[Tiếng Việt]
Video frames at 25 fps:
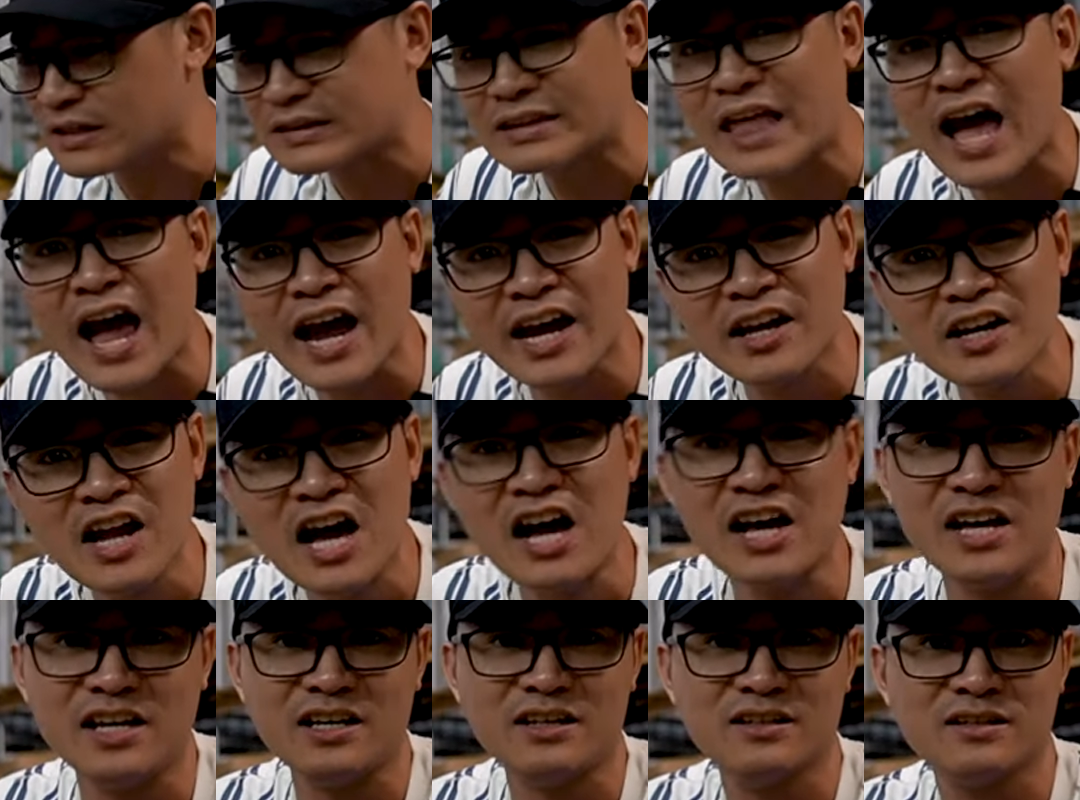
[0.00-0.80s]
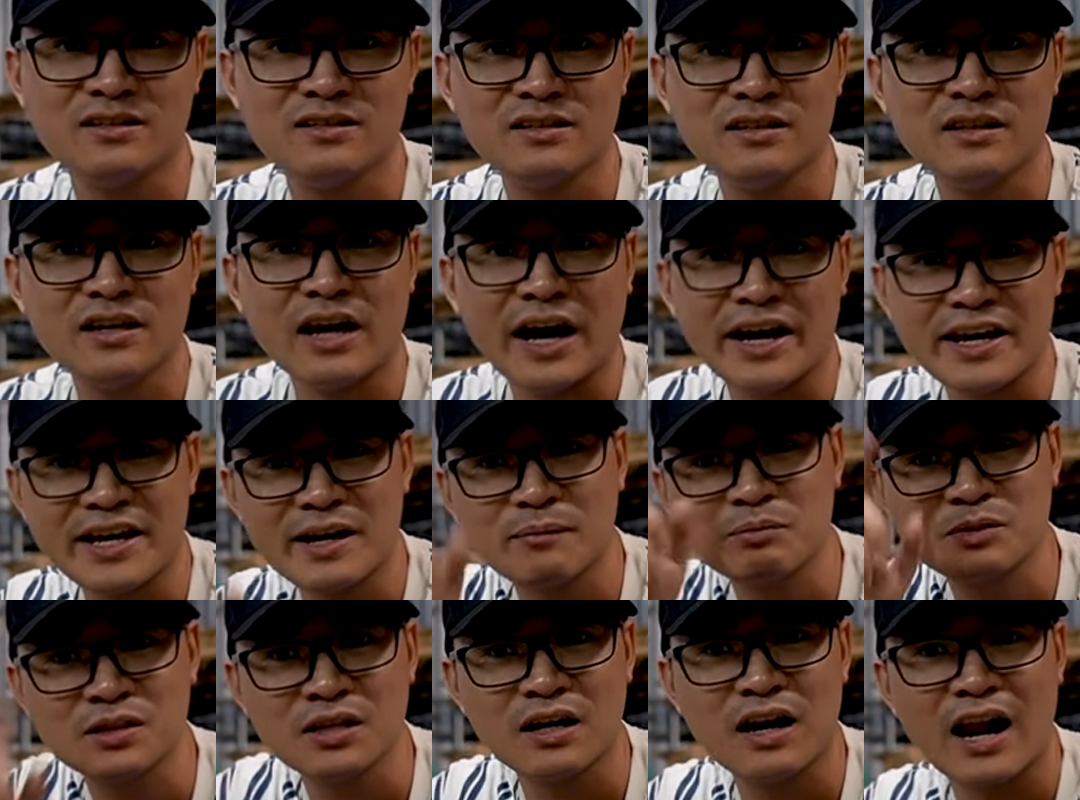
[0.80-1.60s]
tại đây anh
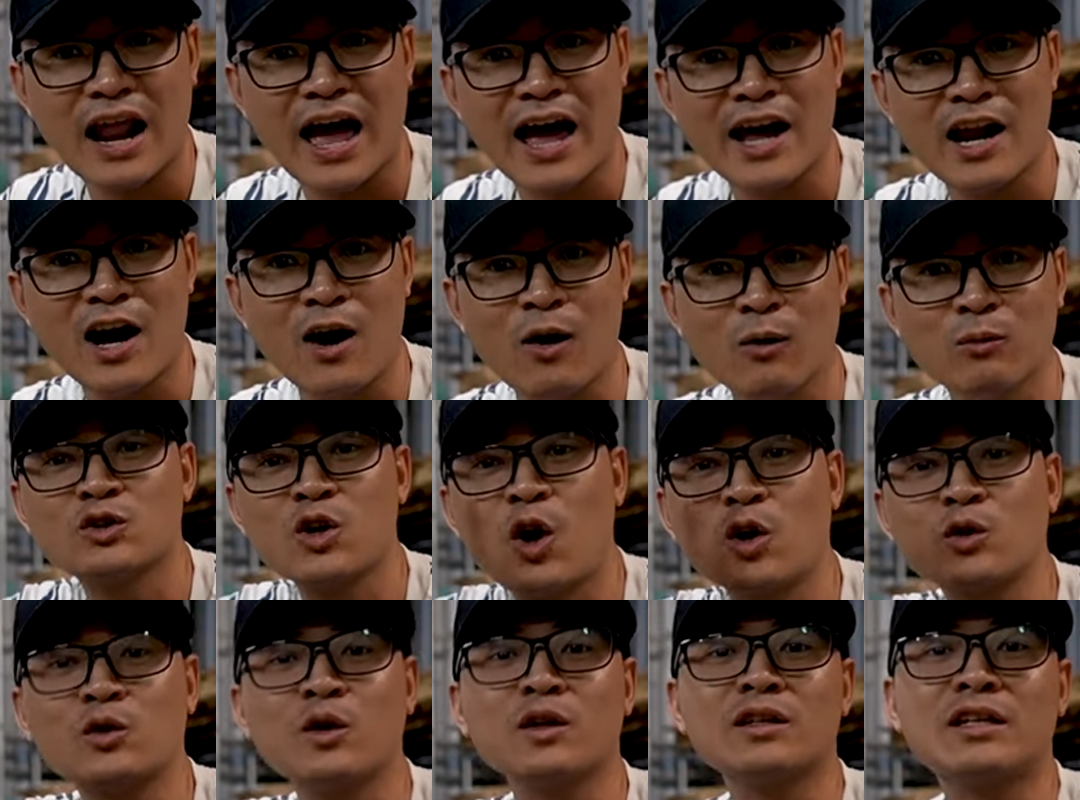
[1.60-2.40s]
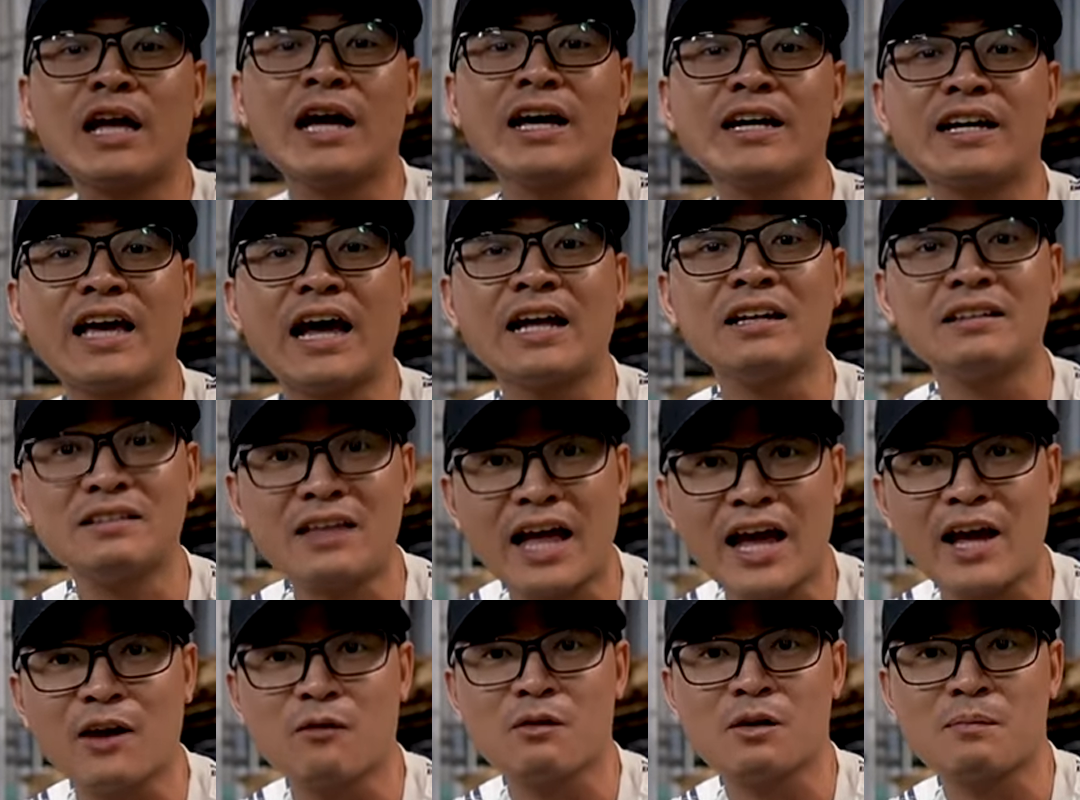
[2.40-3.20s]
em Sơn La đâu cho tôi thấy cánh
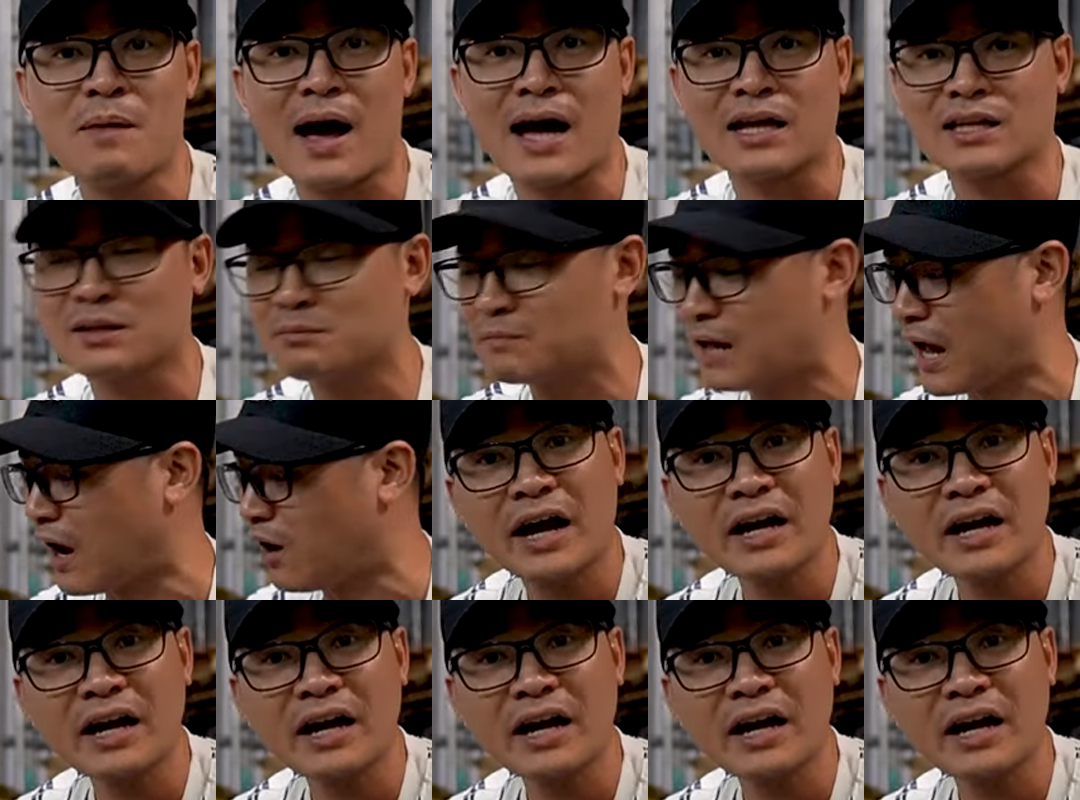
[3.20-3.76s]
tay của các bạn xem nào.